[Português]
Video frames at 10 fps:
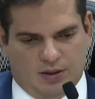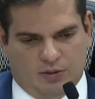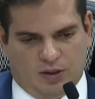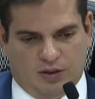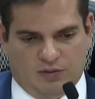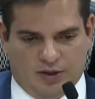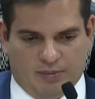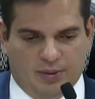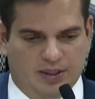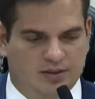o que
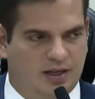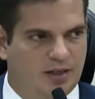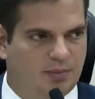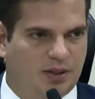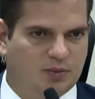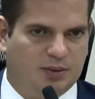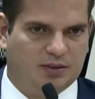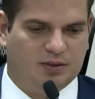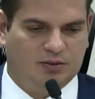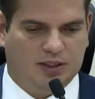inviabilizaria a
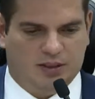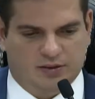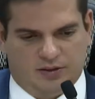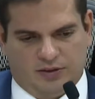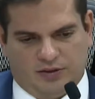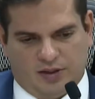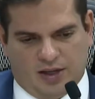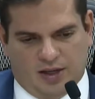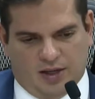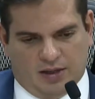participação deles.
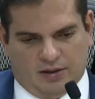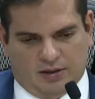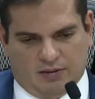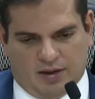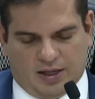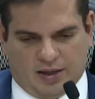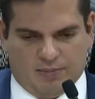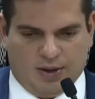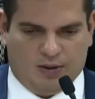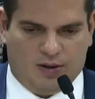Então, a
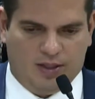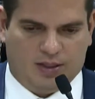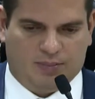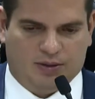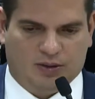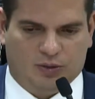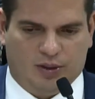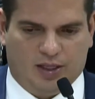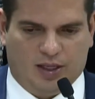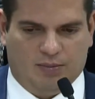Beólica apresentou
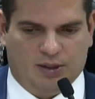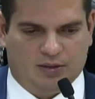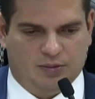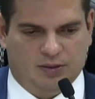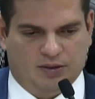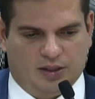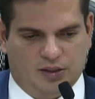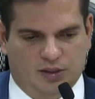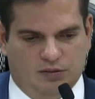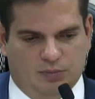requerimento
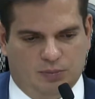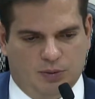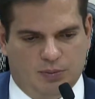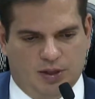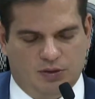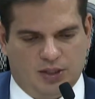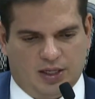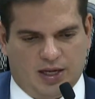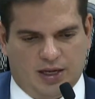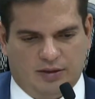administrativo por meio de
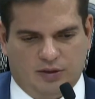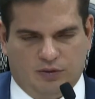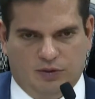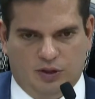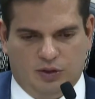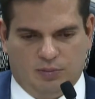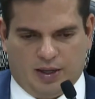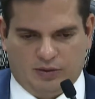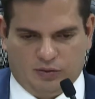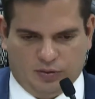carta de 20 de
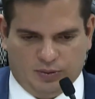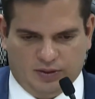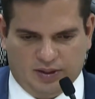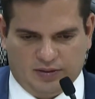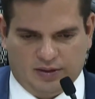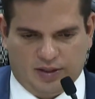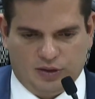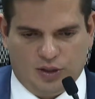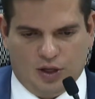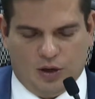março de
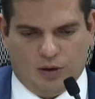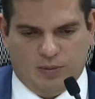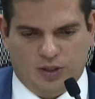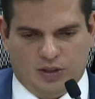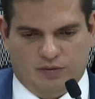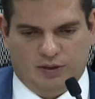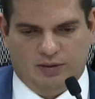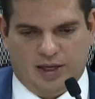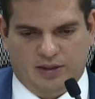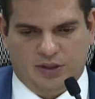2017,
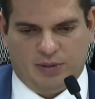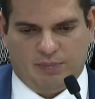objetivando garantir a